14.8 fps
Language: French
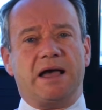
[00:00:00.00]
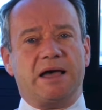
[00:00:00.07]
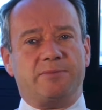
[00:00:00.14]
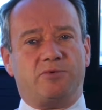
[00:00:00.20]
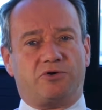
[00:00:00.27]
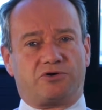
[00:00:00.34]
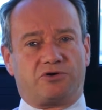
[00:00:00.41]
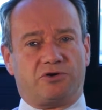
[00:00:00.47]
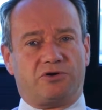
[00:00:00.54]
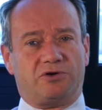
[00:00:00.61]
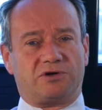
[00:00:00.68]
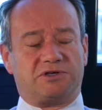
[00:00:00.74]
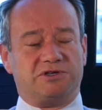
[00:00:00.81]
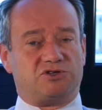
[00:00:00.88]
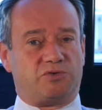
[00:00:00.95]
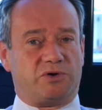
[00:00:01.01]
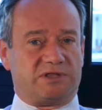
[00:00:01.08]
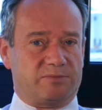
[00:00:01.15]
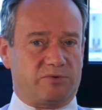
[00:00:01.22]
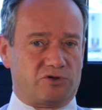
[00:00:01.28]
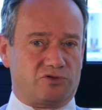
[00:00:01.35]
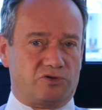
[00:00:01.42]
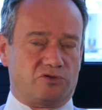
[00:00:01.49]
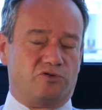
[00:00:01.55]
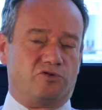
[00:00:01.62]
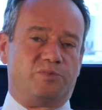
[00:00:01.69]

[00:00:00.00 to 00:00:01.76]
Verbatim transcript: Un broker, qui soit est apporteur de